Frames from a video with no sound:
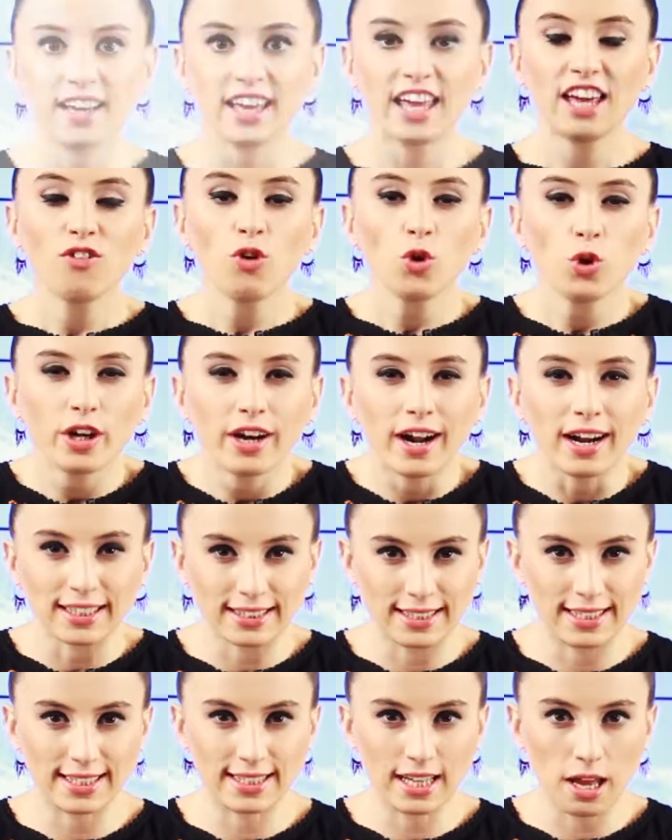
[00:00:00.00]
ev
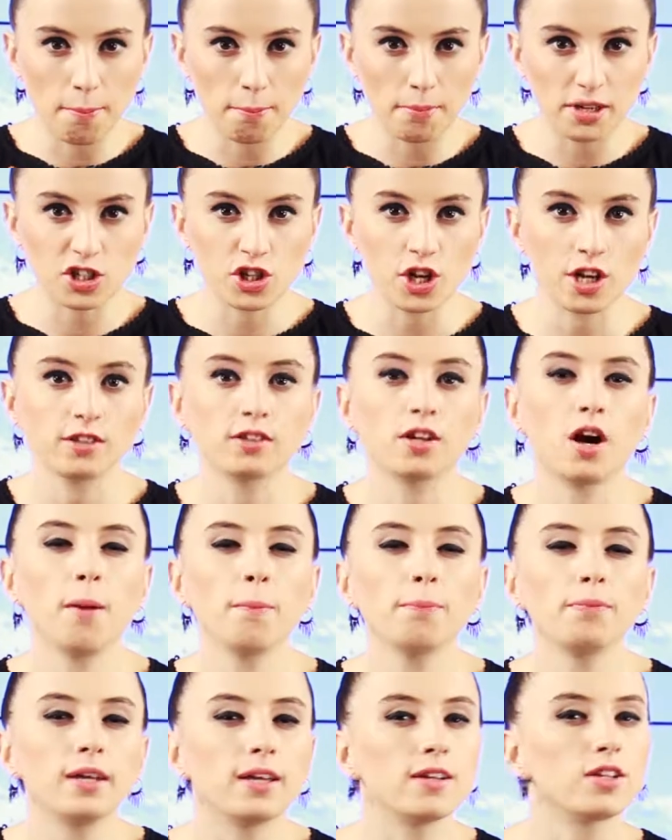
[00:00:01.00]
olarak gizlenmiş
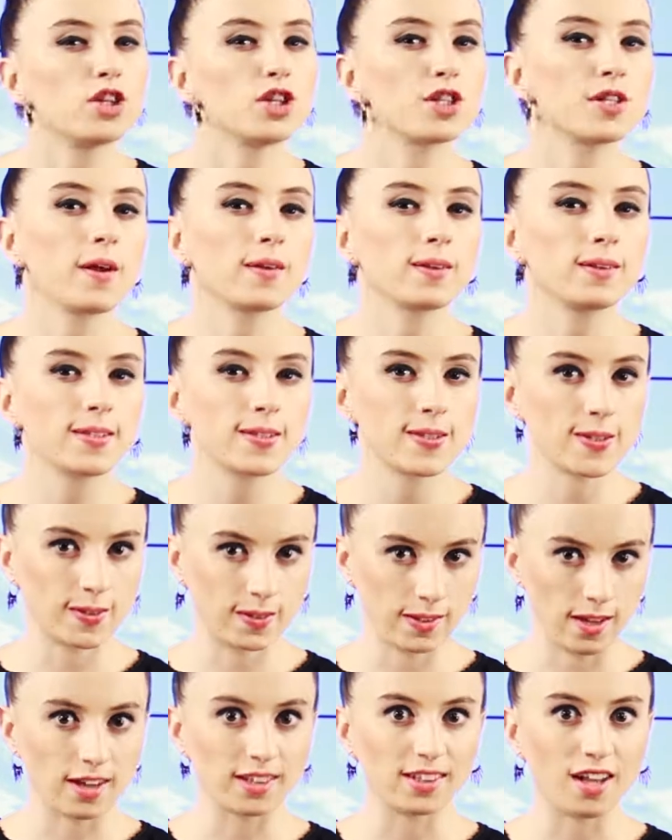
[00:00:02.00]
tam teçhizatlı
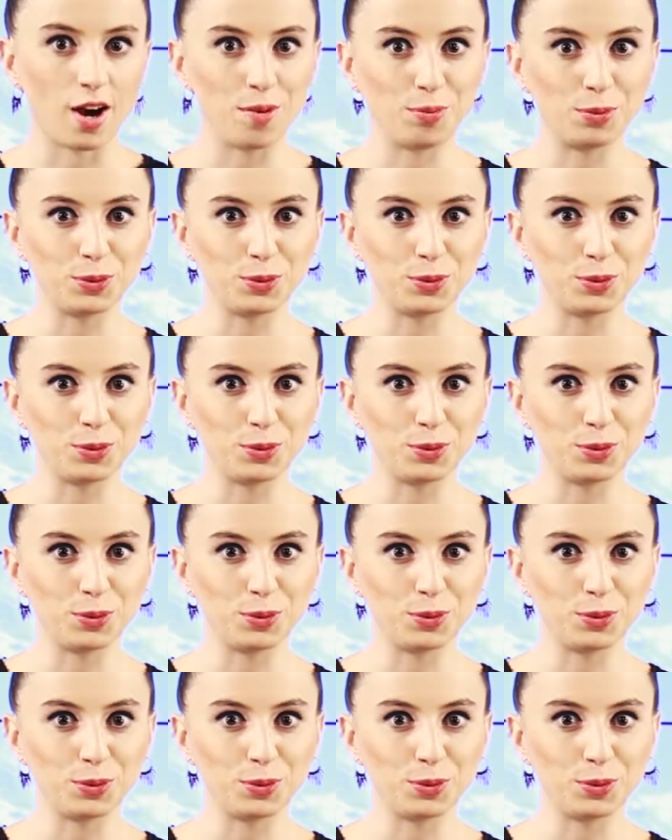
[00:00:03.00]
sığınaklar